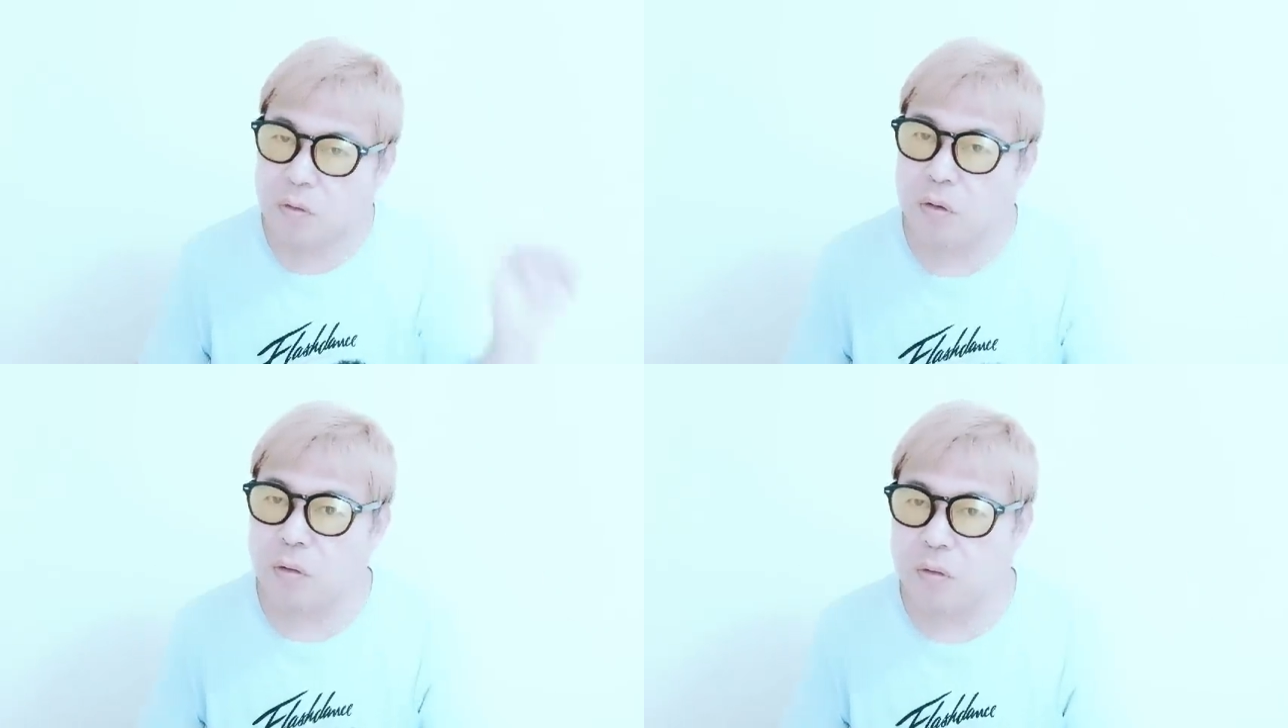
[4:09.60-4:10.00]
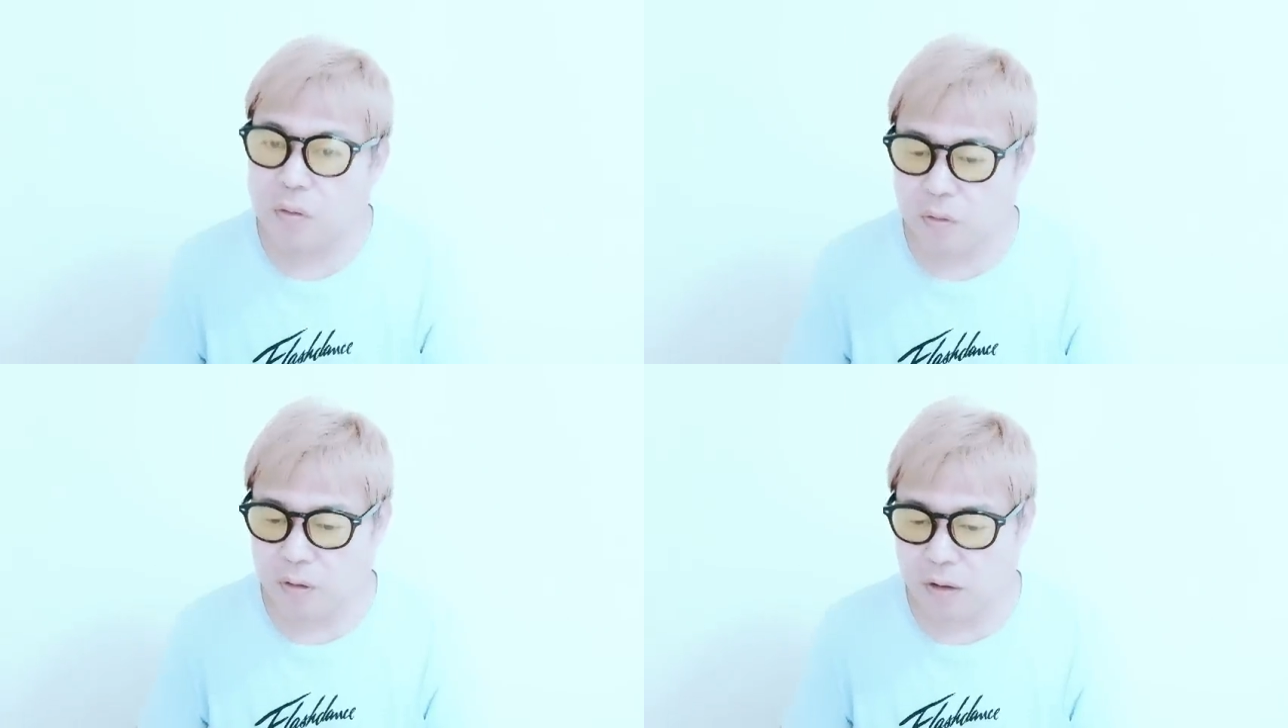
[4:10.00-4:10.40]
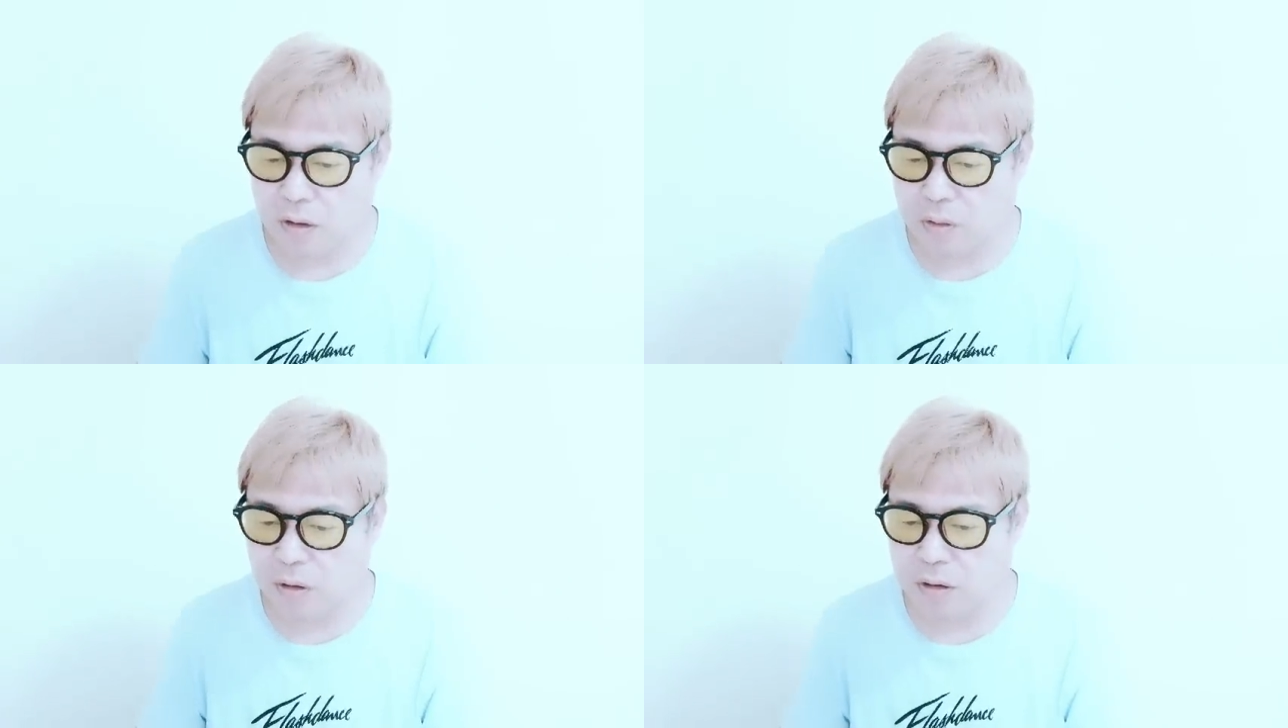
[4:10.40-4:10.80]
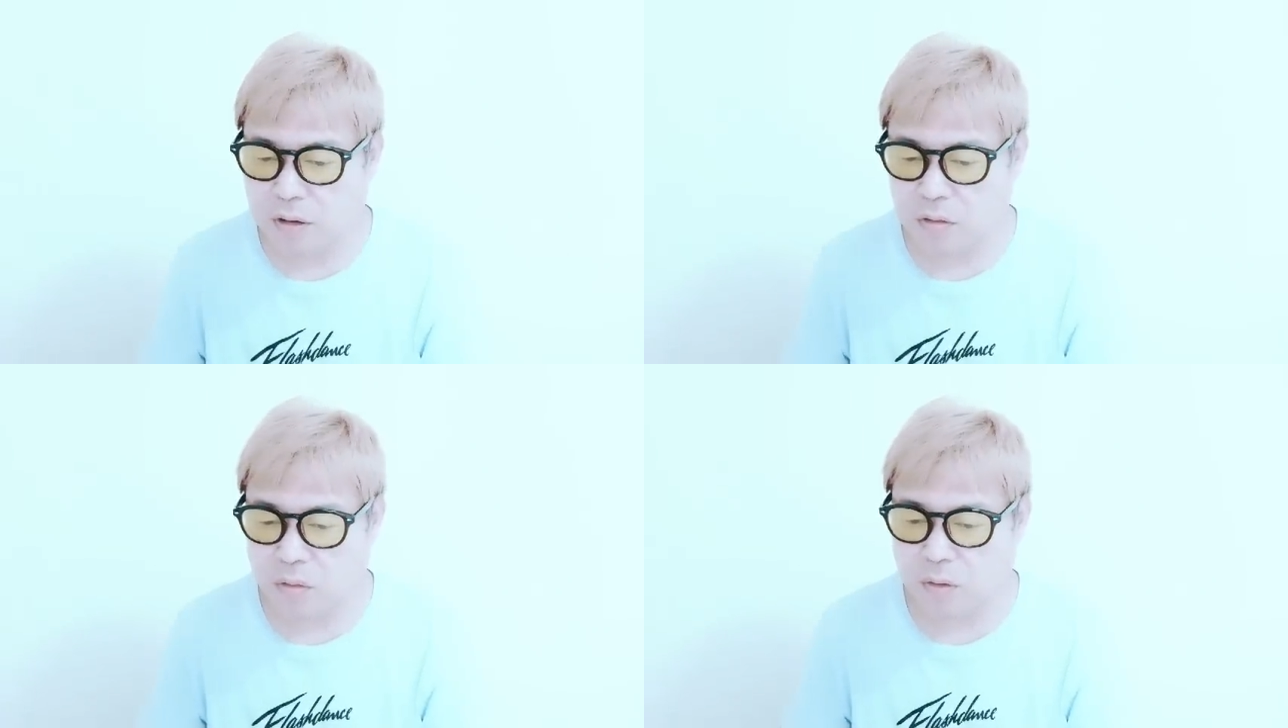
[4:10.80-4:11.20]
んと関係は一
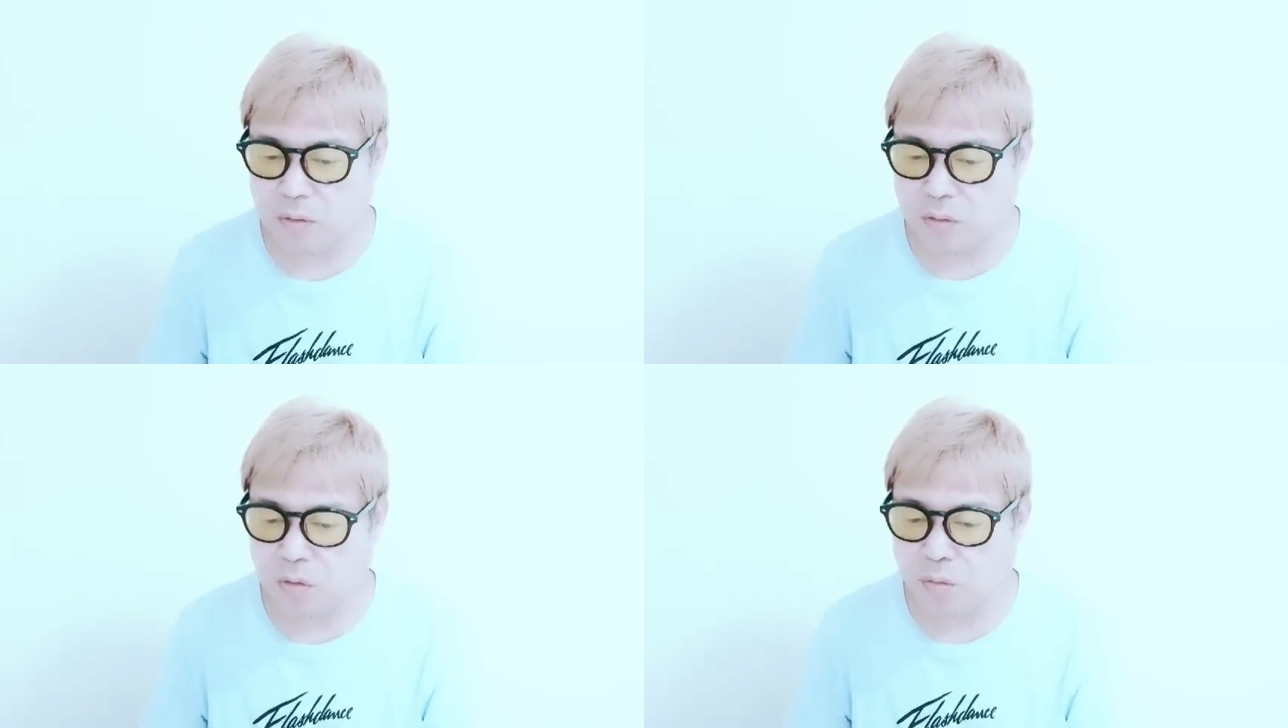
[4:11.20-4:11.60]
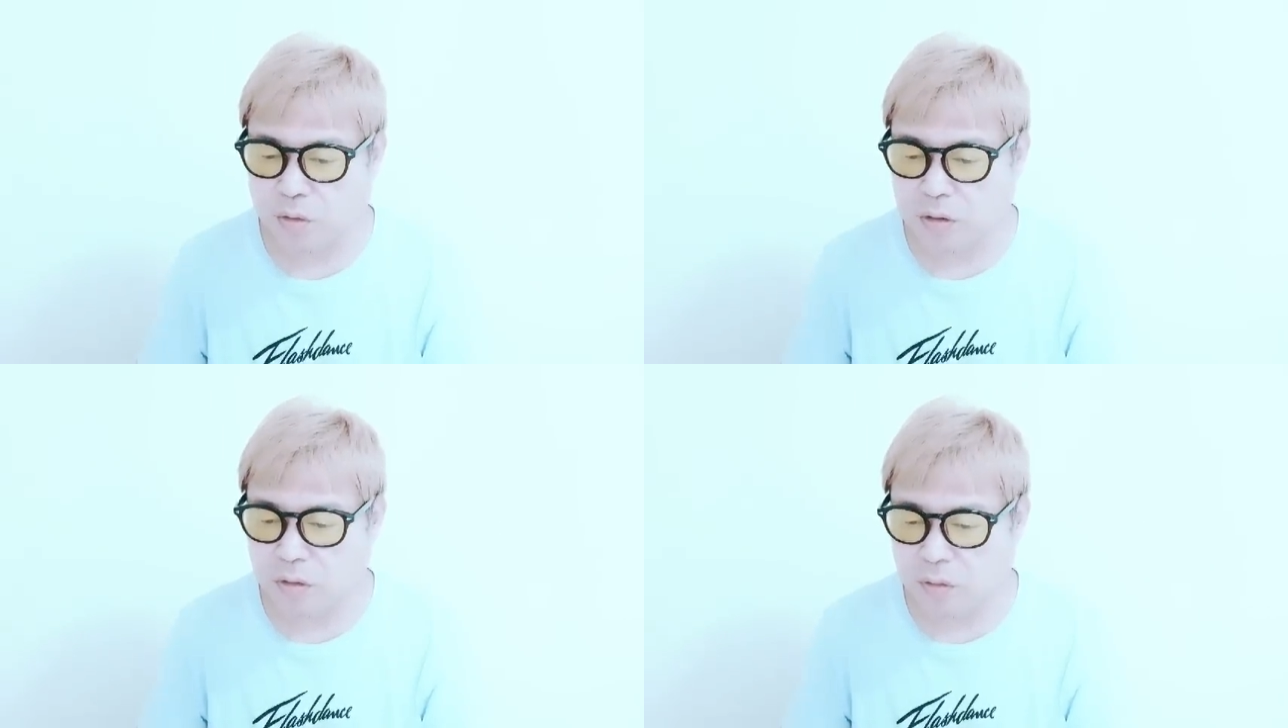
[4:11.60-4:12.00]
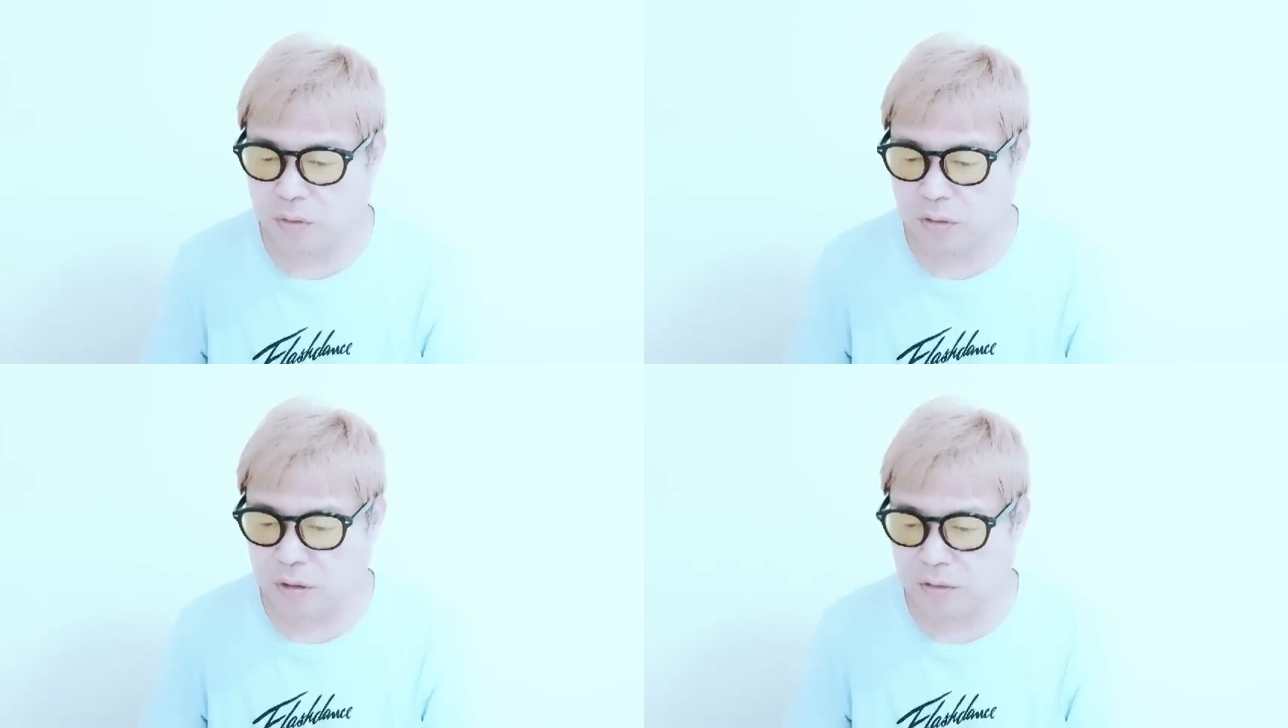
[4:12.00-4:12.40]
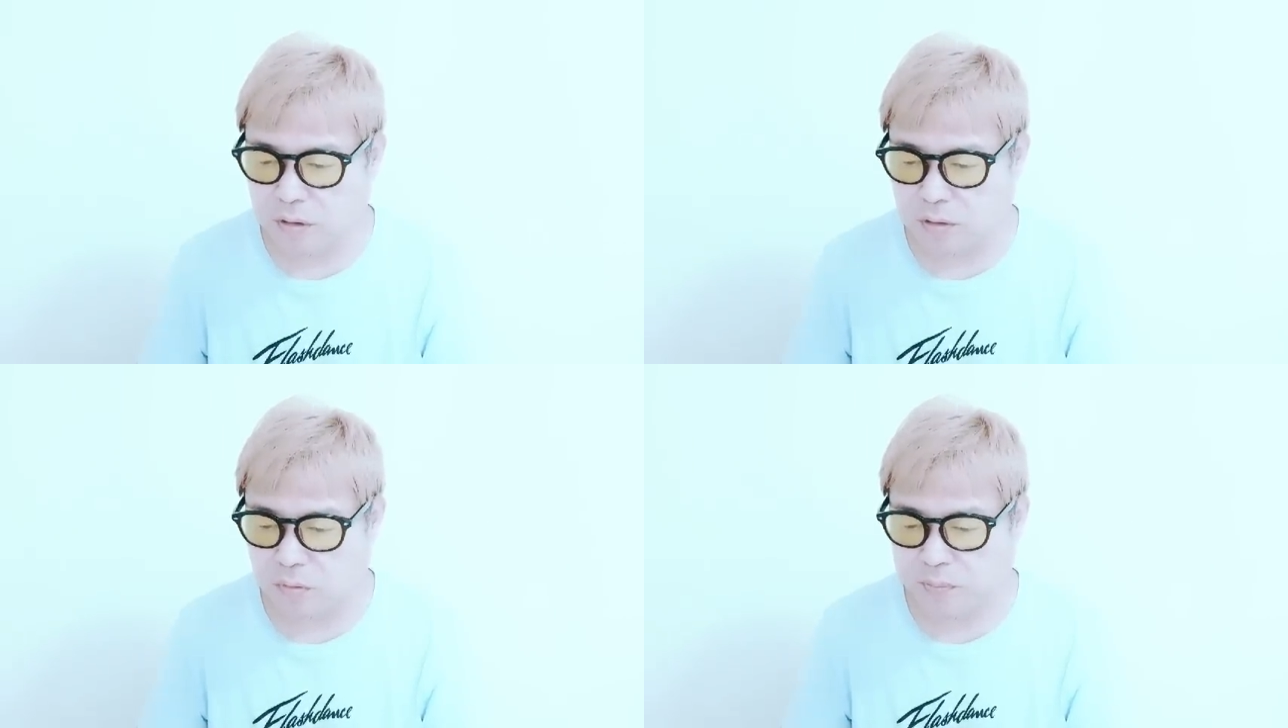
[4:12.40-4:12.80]
体どうなのか、どう思ってんのかを尋
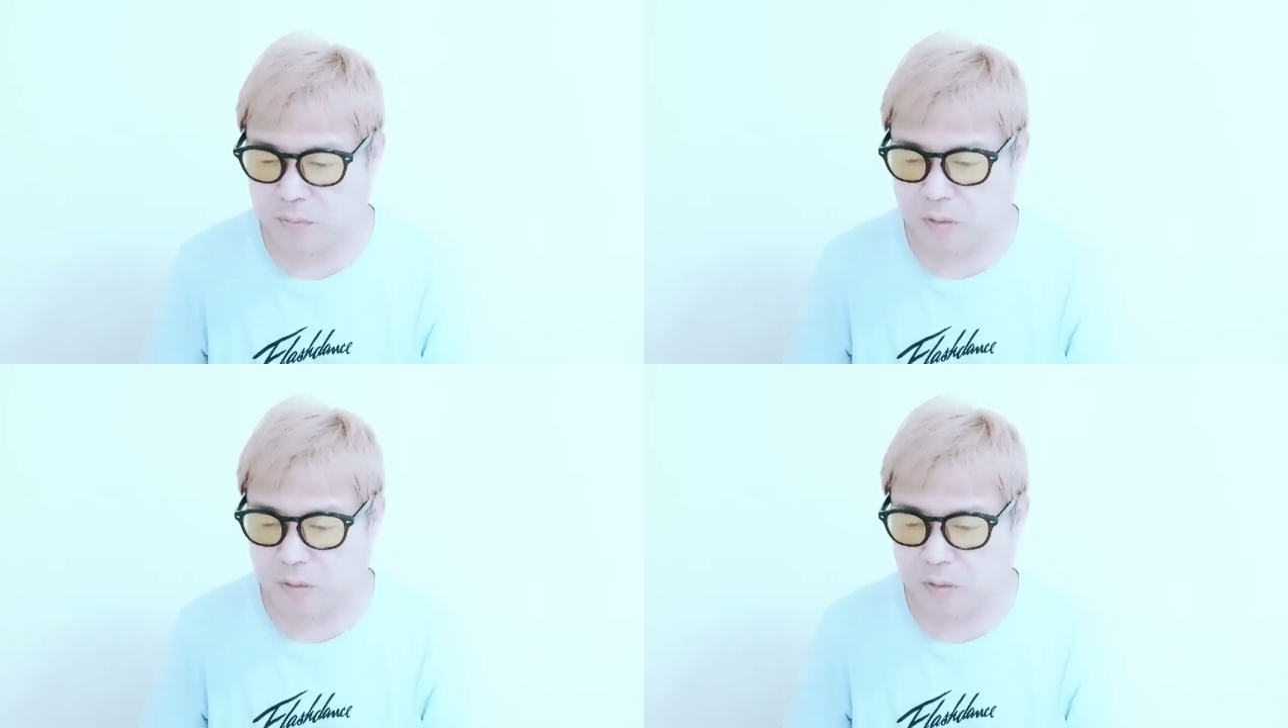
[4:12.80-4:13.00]
ねると。